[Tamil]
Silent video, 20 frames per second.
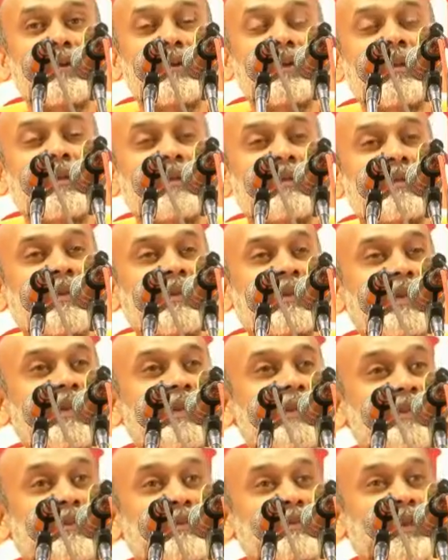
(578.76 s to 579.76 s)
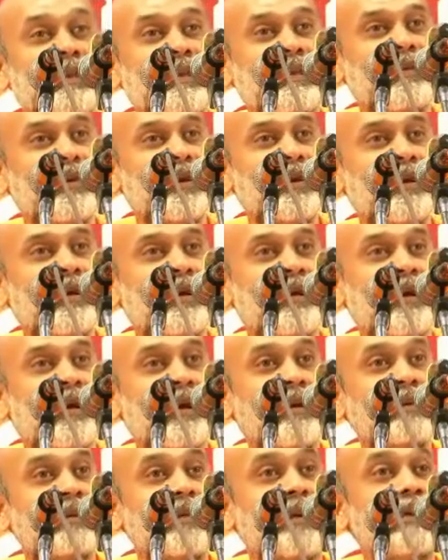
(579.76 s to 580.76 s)
அன்பு இருந்தால் என்ன செய்வா
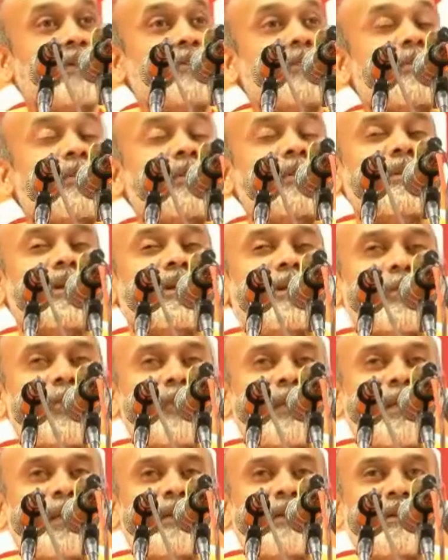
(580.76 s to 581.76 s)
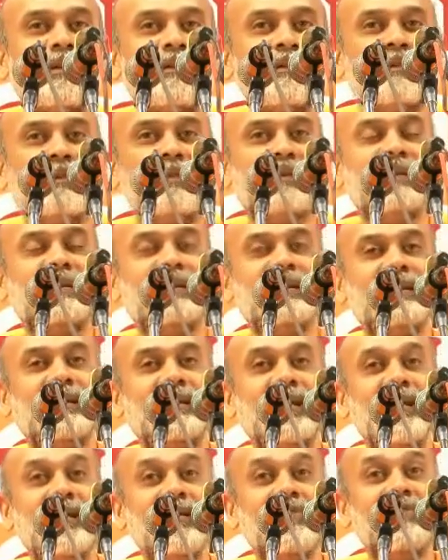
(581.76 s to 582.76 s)
அந்த அன்பு தான் உள்ளே
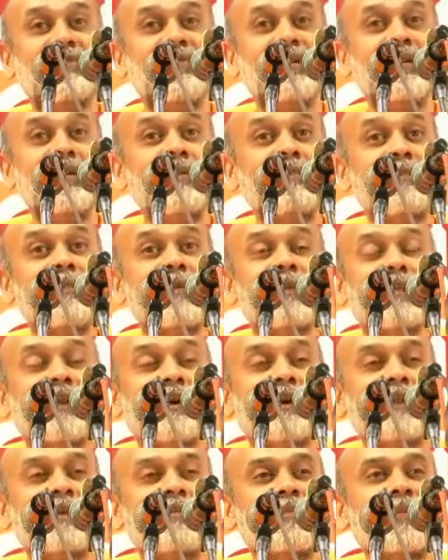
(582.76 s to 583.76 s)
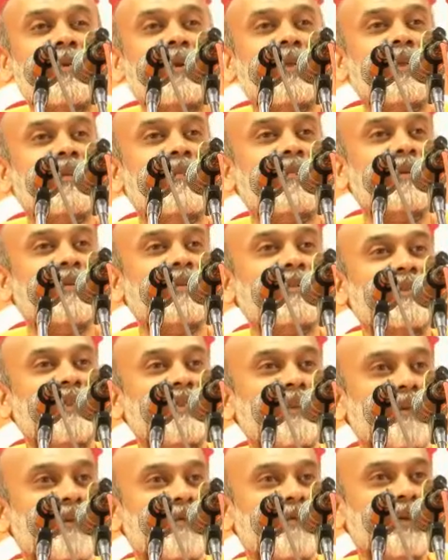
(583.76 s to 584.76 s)
இருந்திருக்கு வெறுப்பு தான் இப்படி இவனை
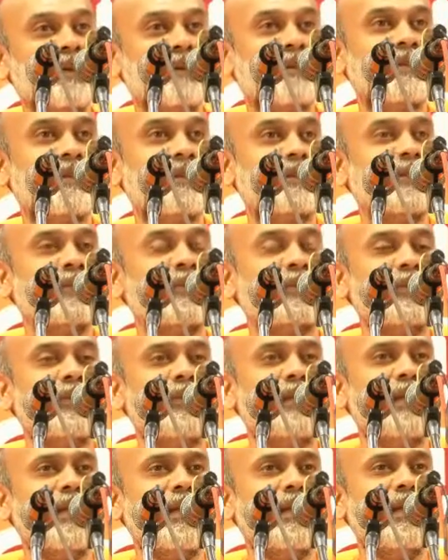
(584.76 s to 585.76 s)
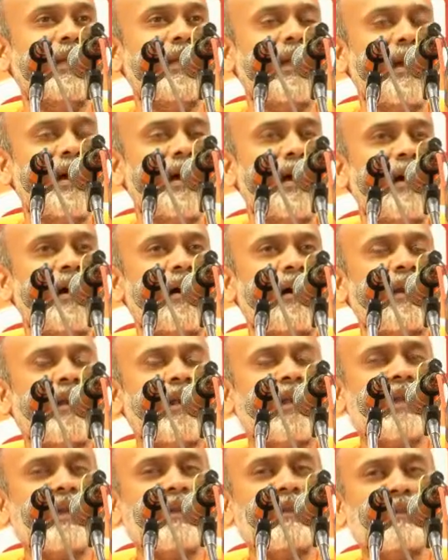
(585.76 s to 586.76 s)
செய்ய வைத்ததுன்னு சொல்லி
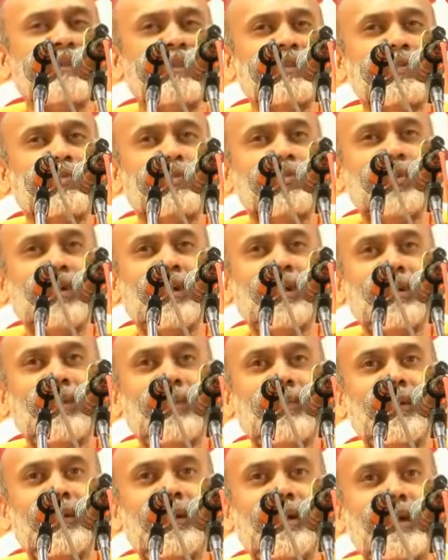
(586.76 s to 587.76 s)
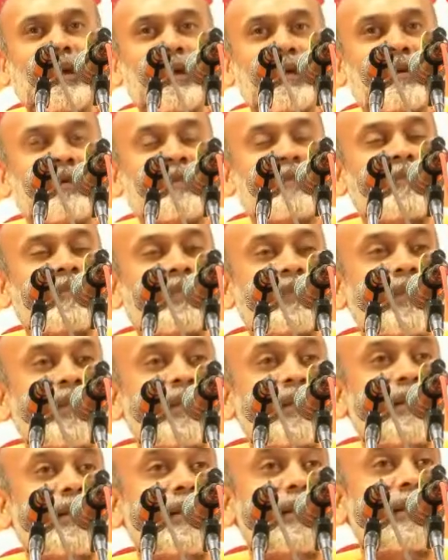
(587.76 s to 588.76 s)
அனைத்து உணர்வுகளையும்
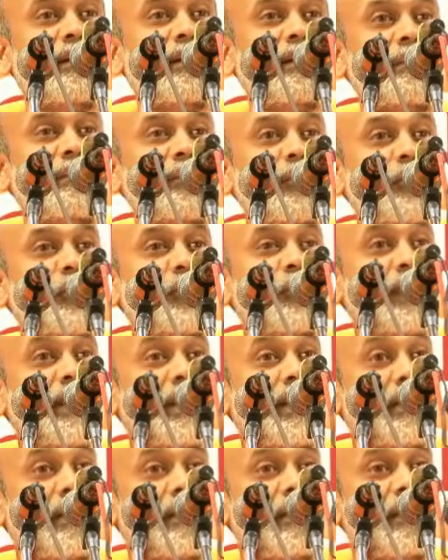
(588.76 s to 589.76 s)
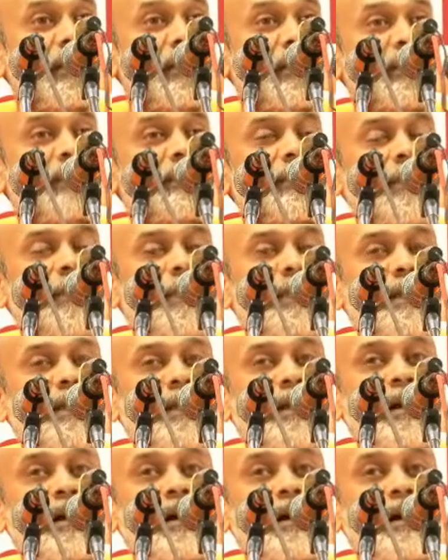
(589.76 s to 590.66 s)
நாம் உணரலாம்